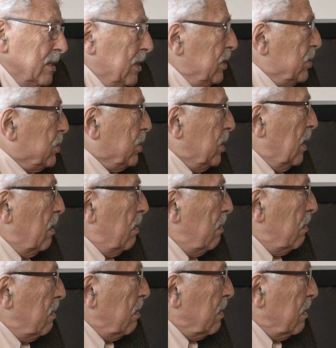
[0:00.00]
des chiens,
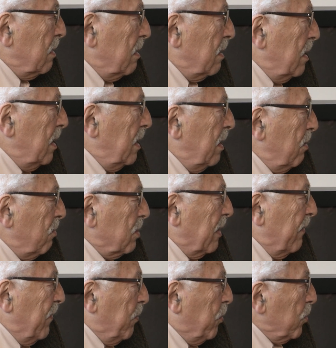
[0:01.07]
et on
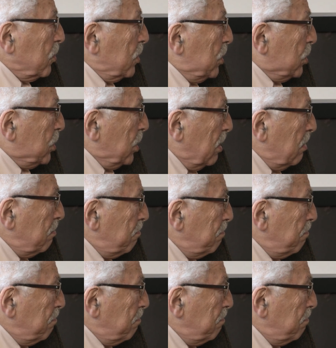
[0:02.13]
avait peur les chiens.